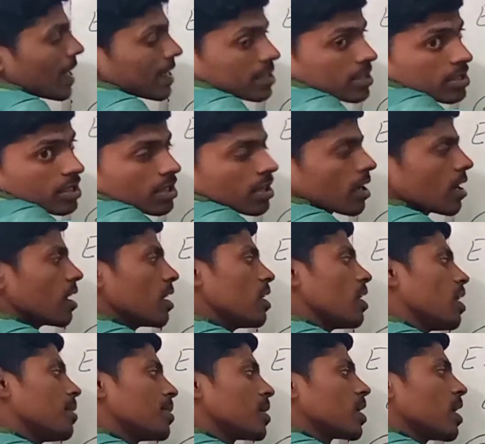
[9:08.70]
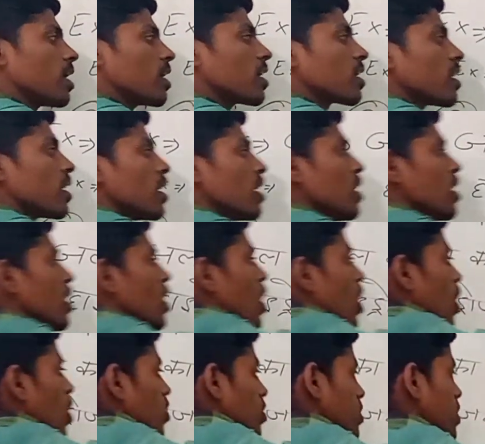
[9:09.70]
और ऑक्सीजन क्या है अभिकारक है
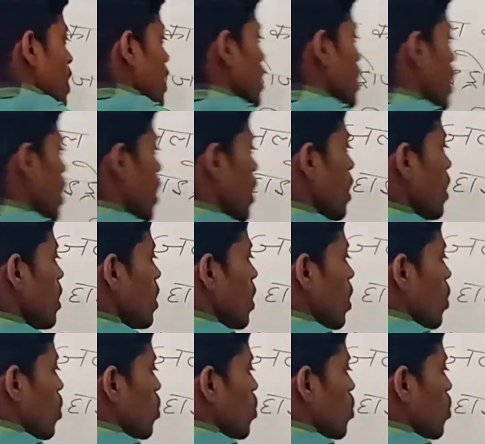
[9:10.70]
और जल क्या है